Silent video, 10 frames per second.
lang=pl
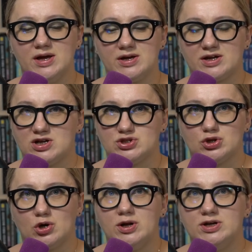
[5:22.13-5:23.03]
e,
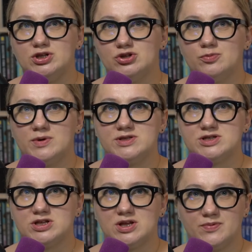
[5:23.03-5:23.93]
każdy kolejny to
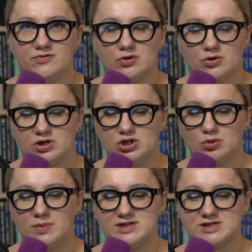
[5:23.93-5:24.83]
będzie na pewno
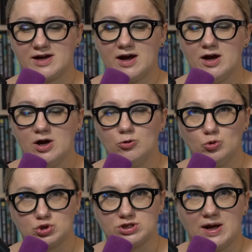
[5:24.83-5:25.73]
kinomańska
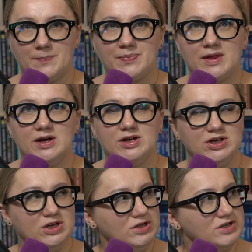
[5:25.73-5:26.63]
uczta.
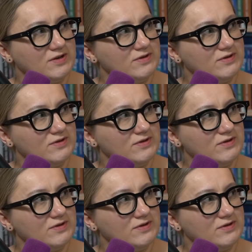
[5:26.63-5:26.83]
I nie